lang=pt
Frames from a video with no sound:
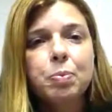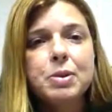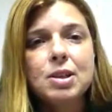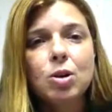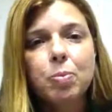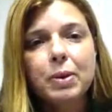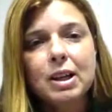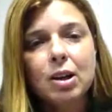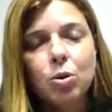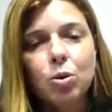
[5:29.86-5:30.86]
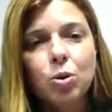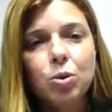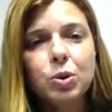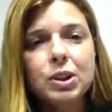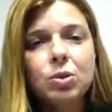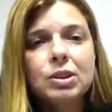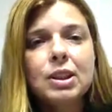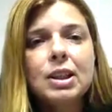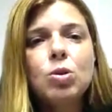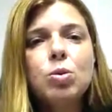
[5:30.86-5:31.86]
um psicopedagogo. Então
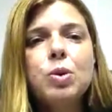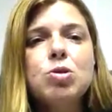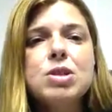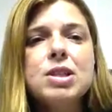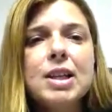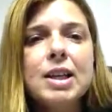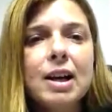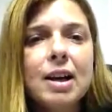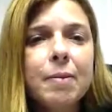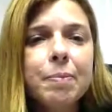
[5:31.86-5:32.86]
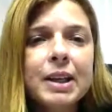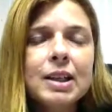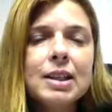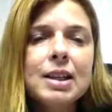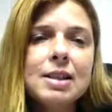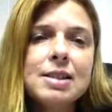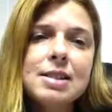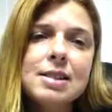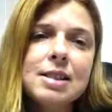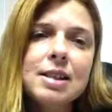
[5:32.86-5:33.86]
tem como auxiliar e
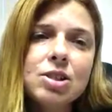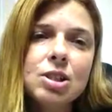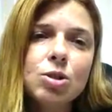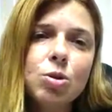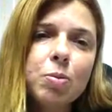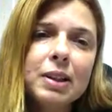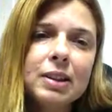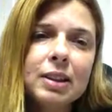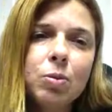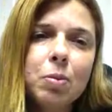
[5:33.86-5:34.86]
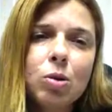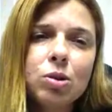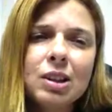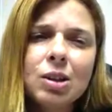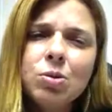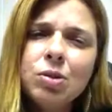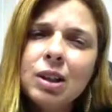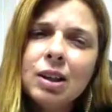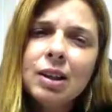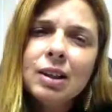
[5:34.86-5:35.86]
aí sim a gente combater um mal tão
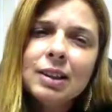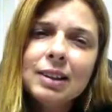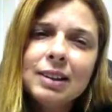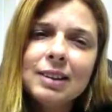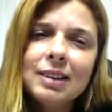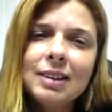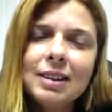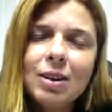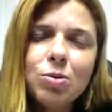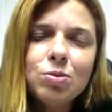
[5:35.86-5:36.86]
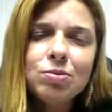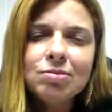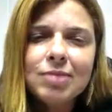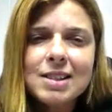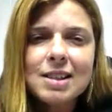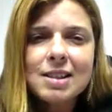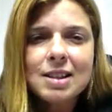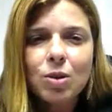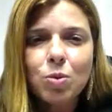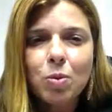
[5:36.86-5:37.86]
tão
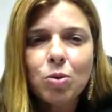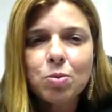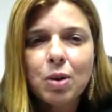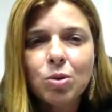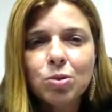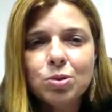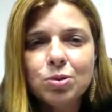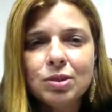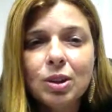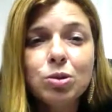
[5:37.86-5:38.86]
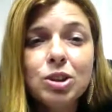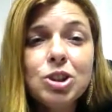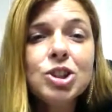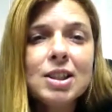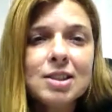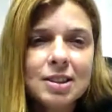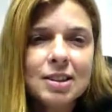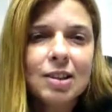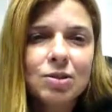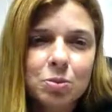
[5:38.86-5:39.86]
necessário, um mal, um mal tão
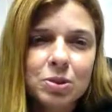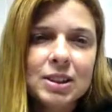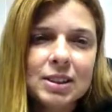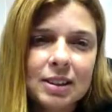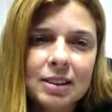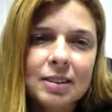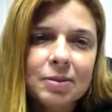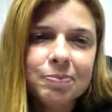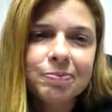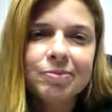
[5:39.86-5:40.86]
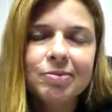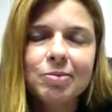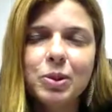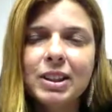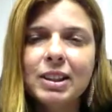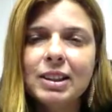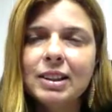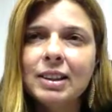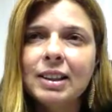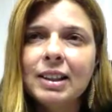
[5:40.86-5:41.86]
desnecessário, vamos dizer, né?
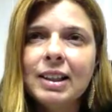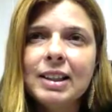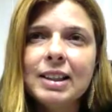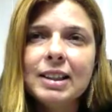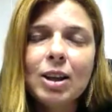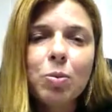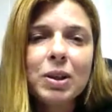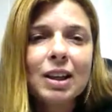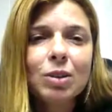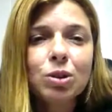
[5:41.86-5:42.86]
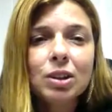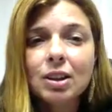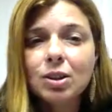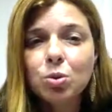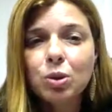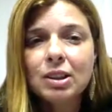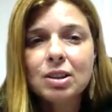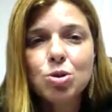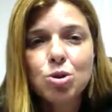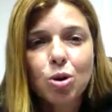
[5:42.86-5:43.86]
porque e que tem aumentado tanto
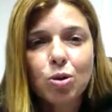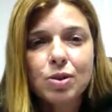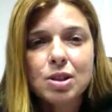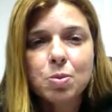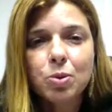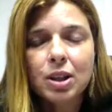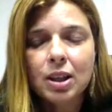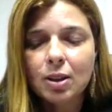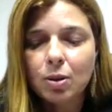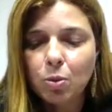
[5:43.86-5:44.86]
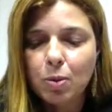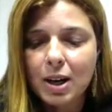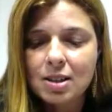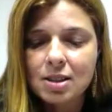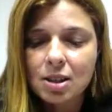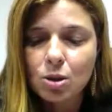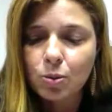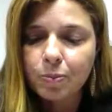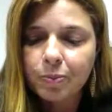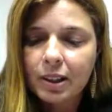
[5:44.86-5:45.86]
entre os jovens, porque o
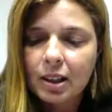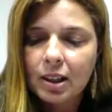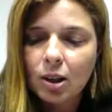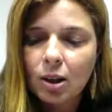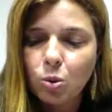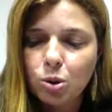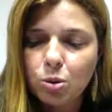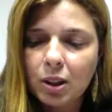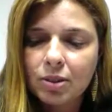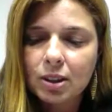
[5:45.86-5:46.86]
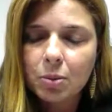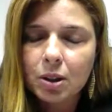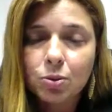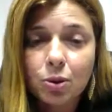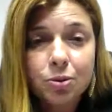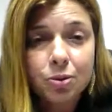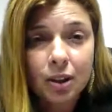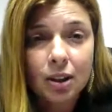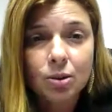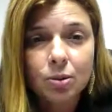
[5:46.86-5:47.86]
Brasil, o último levantamento que foi
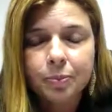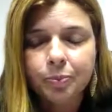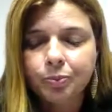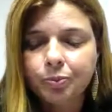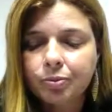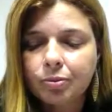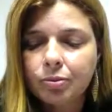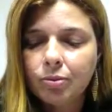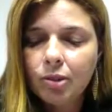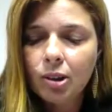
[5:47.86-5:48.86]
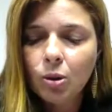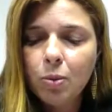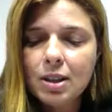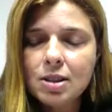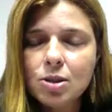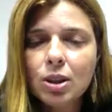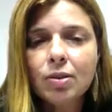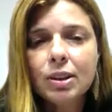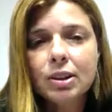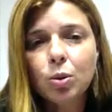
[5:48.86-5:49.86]
feito, o Brasil
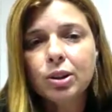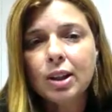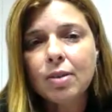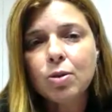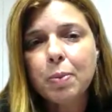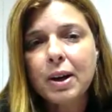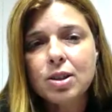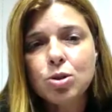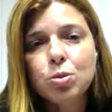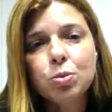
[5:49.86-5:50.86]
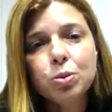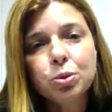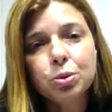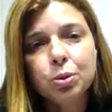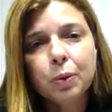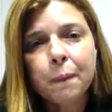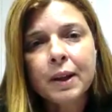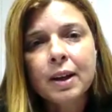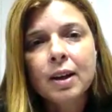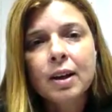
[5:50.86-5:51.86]
estava entre o oitavo país do mundo